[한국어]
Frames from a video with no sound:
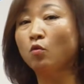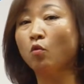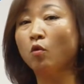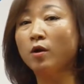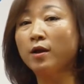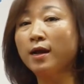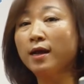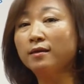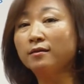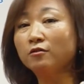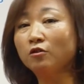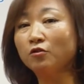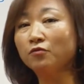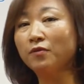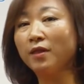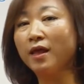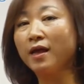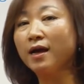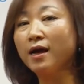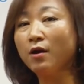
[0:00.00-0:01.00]
원하는
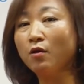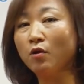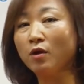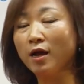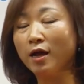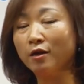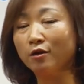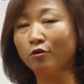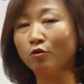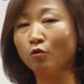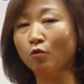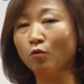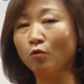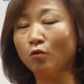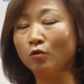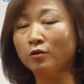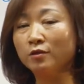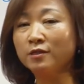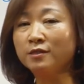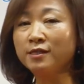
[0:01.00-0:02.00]
건 내가 원하는
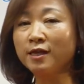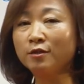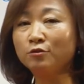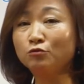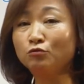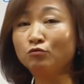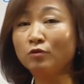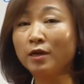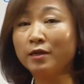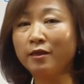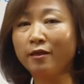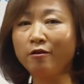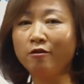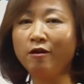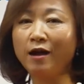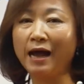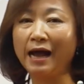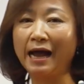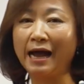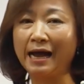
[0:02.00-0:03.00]
거고 의사는 누가
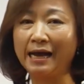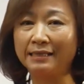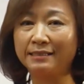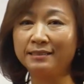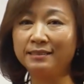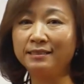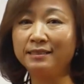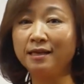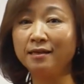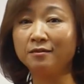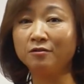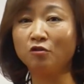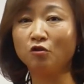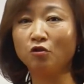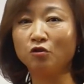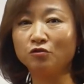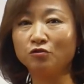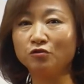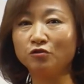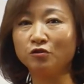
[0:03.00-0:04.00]
돼요? 아들이 되는
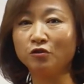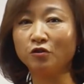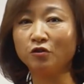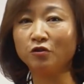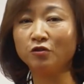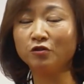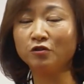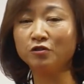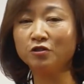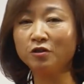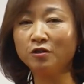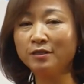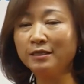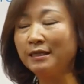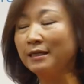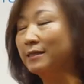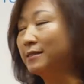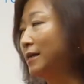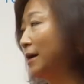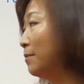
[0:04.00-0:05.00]
거거든요. 그죠?
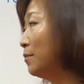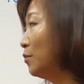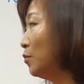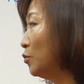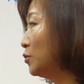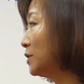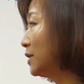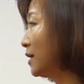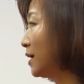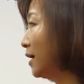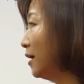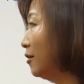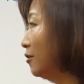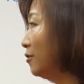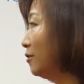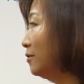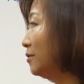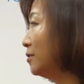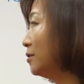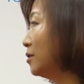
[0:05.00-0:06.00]
자, 한번
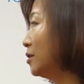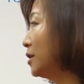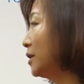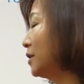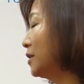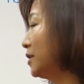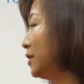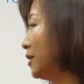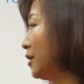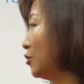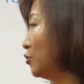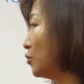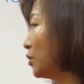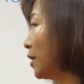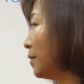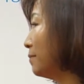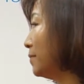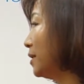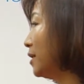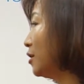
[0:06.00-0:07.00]
보실까요? Quiero
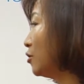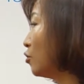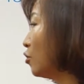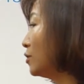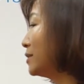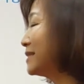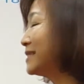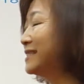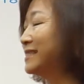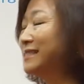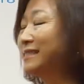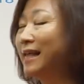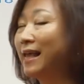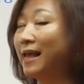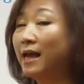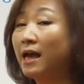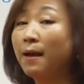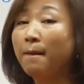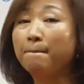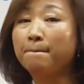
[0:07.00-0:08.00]
que mi hijo
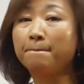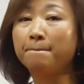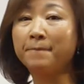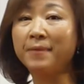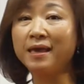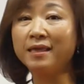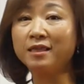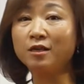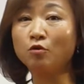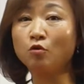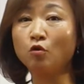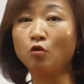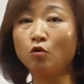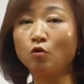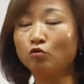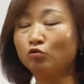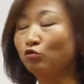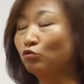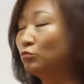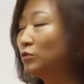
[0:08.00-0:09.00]
sea
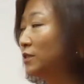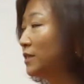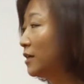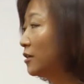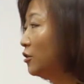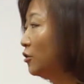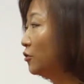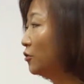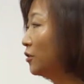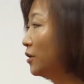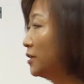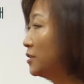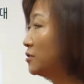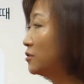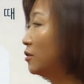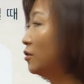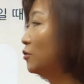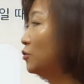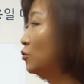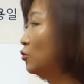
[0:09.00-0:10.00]
médico. 두 문장을
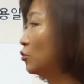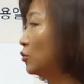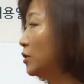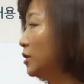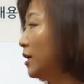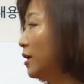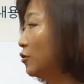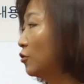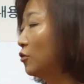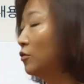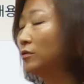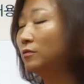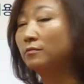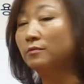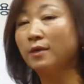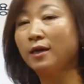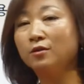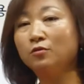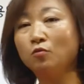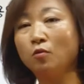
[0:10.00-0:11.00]
연결했죠? Yo quiero.
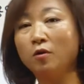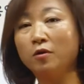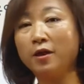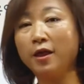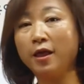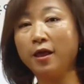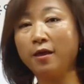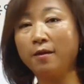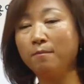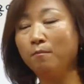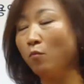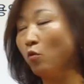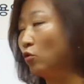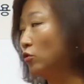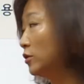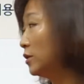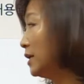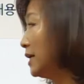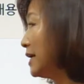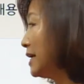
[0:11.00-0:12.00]
나는 원해.
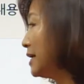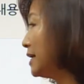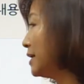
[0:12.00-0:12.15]
뭐를?